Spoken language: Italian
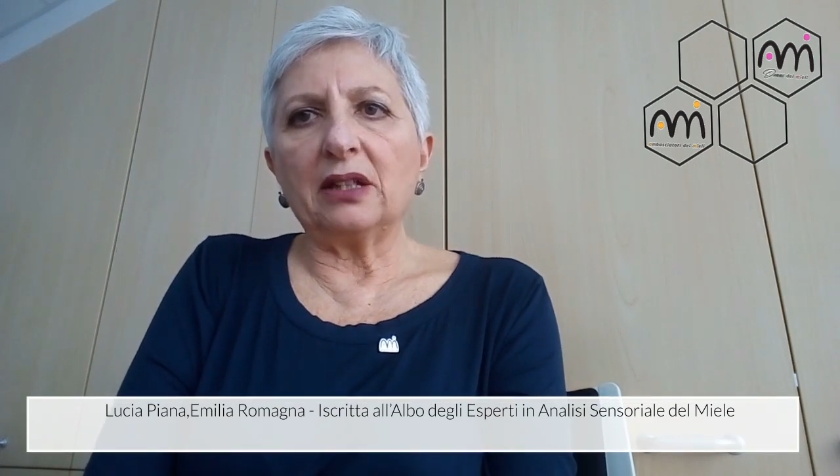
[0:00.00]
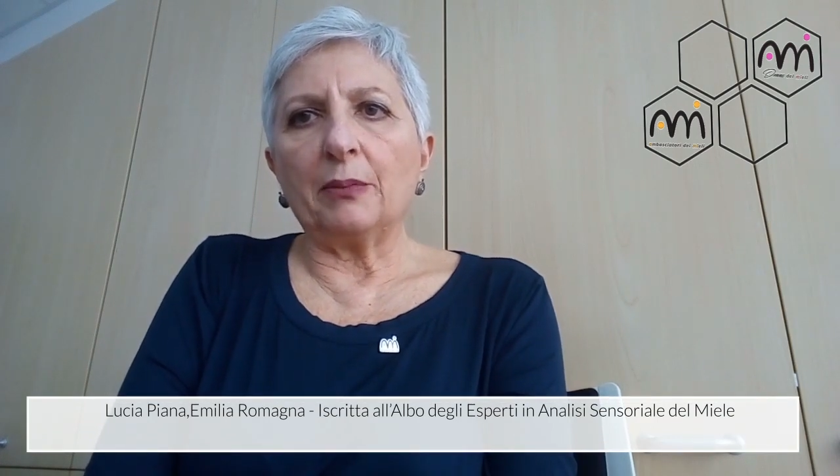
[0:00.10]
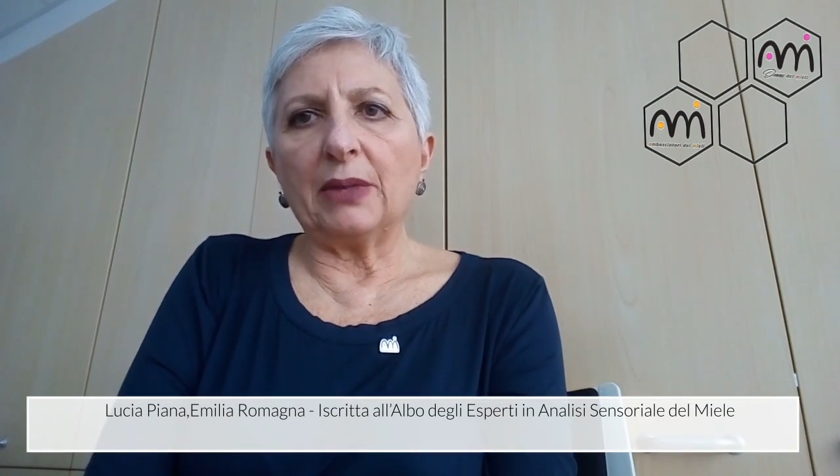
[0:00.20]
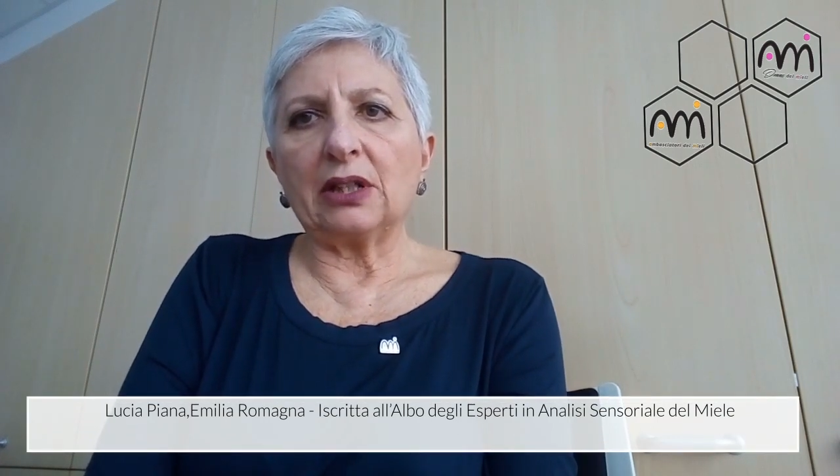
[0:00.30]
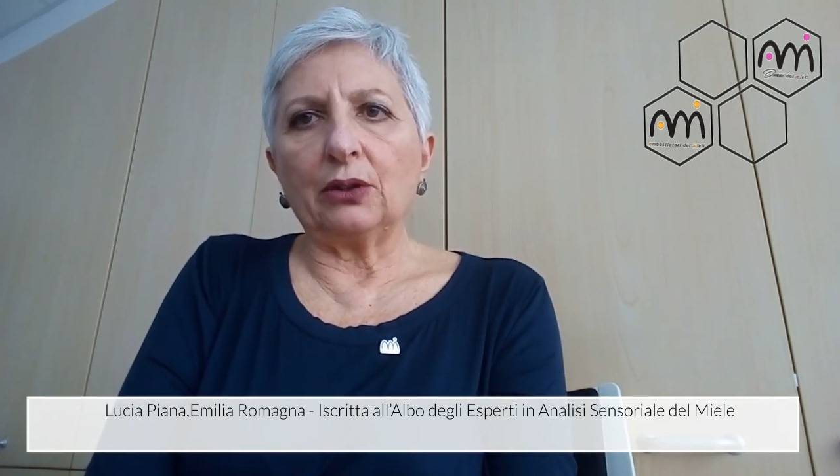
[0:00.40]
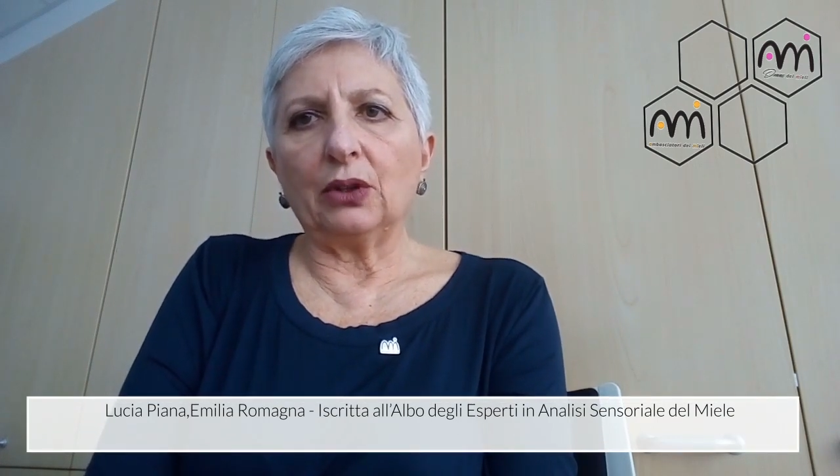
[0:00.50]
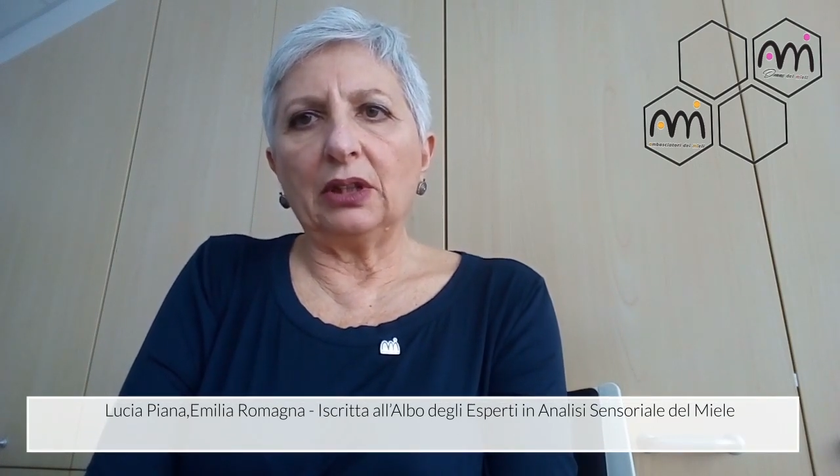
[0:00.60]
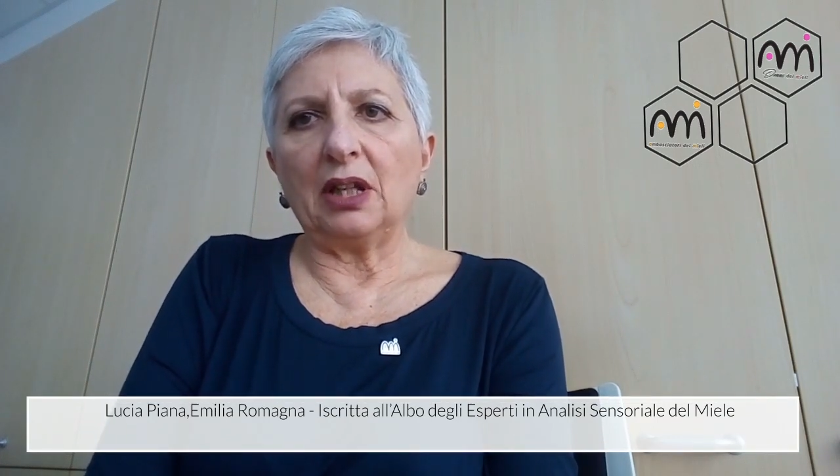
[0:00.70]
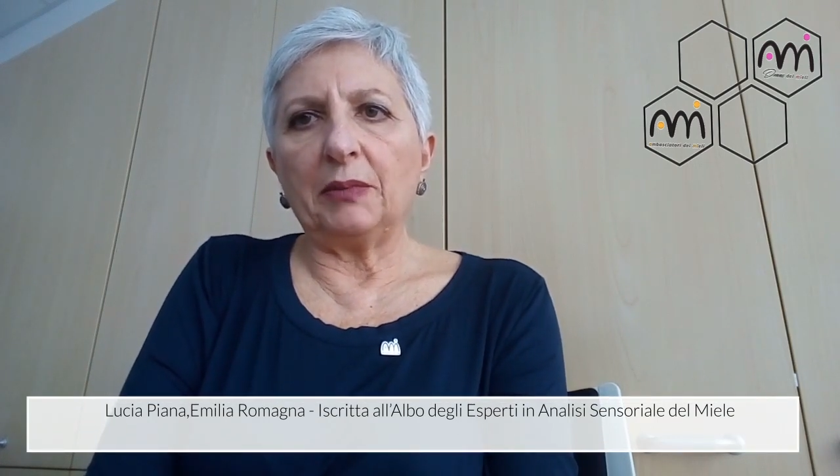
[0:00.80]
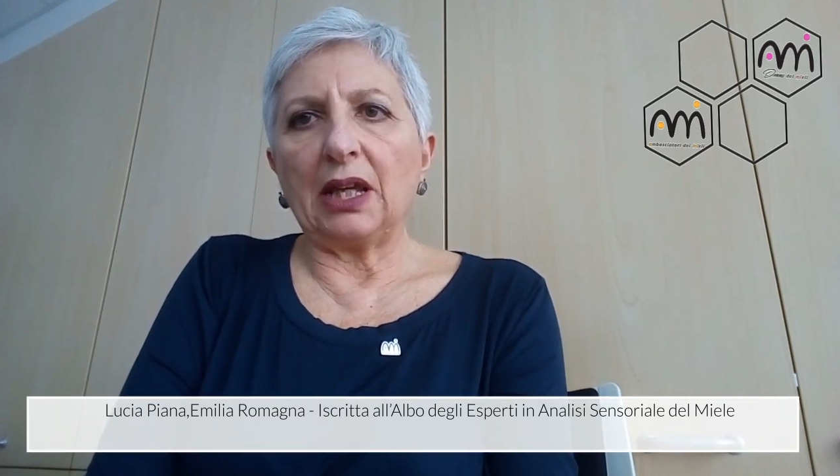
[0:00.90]
Ambasciatori
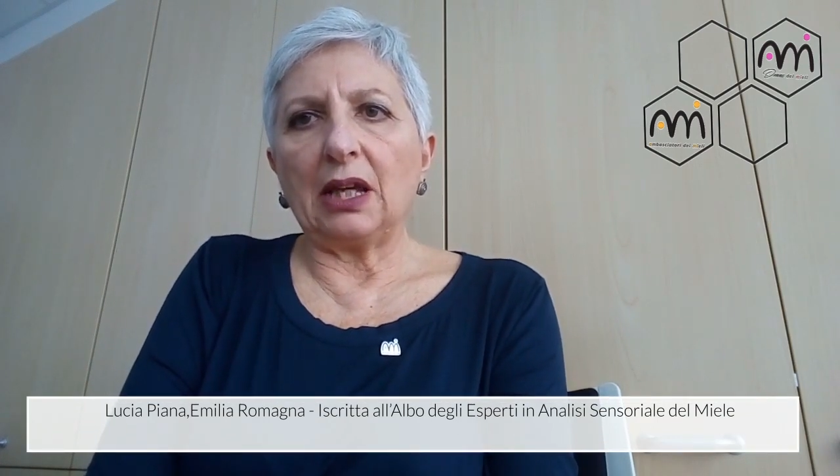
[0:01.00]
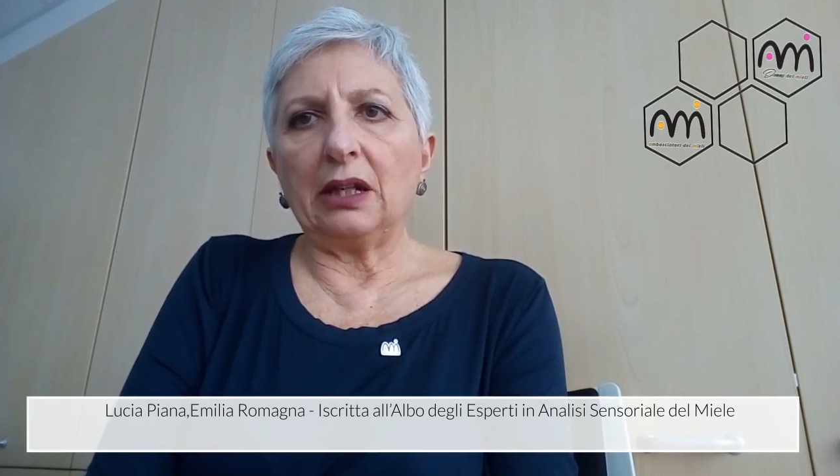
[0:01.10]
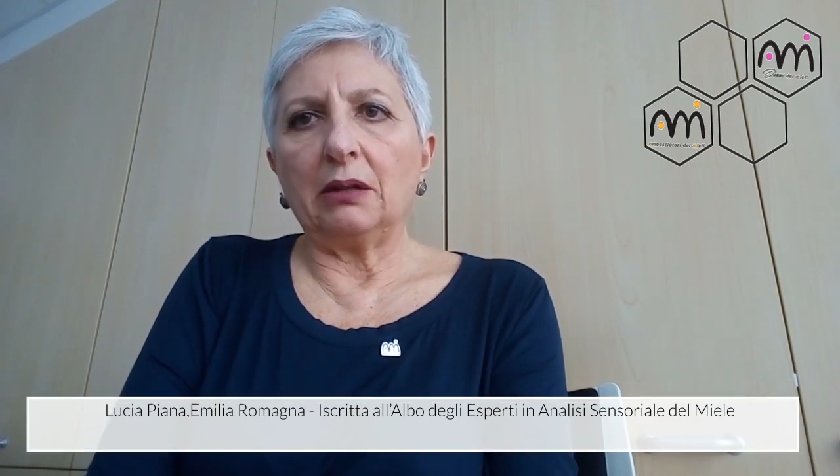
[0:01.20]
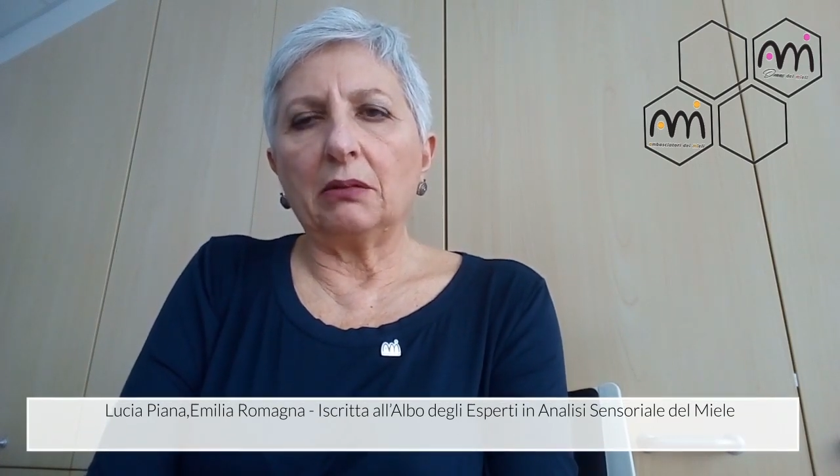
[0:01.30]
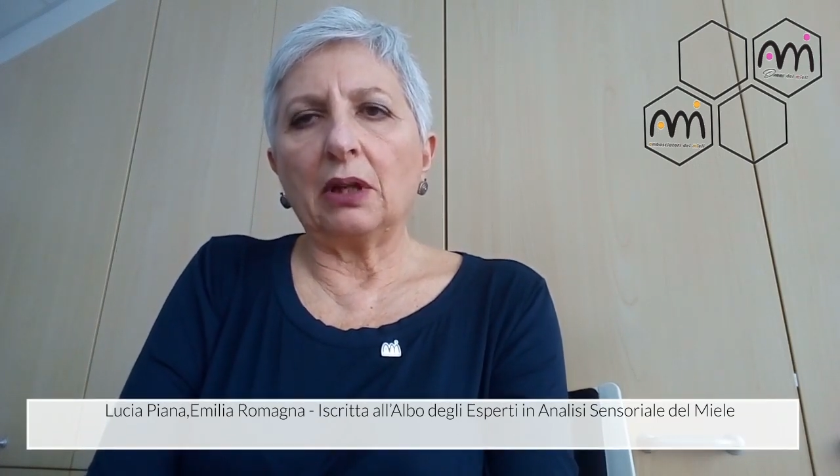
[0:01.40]
dei Mieli